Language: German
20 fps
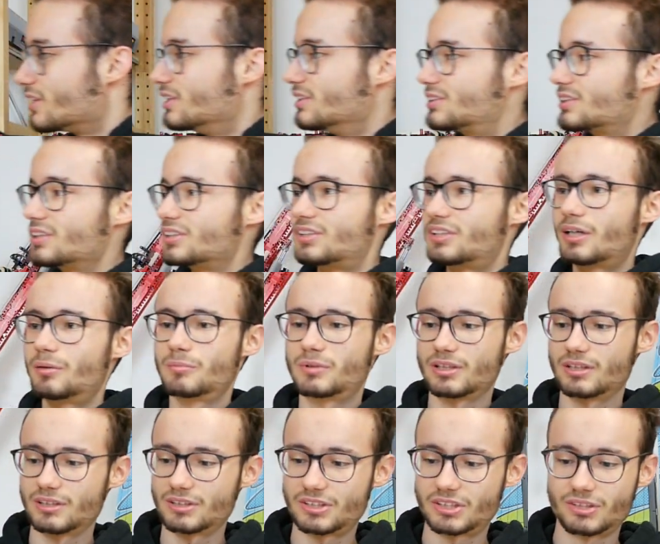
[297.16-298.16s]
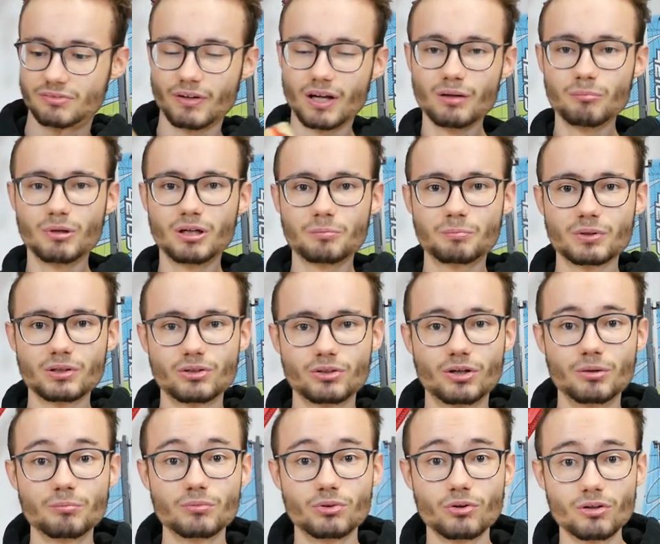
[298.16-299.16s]
insgesamt zweimal
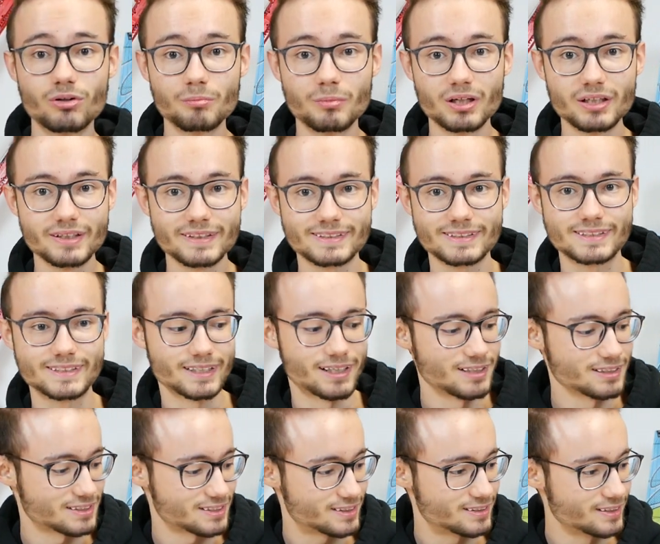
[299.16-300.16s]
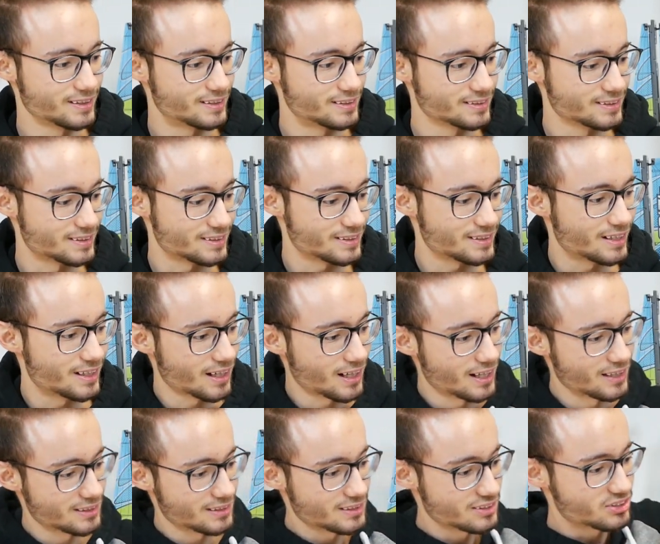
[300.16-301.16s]
bekommen. Nochmal das Charles Dickens
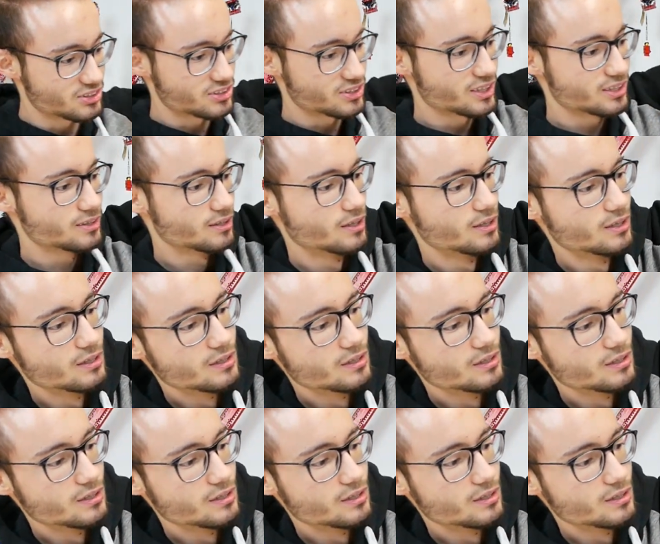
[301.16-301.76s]
Gratis-Set.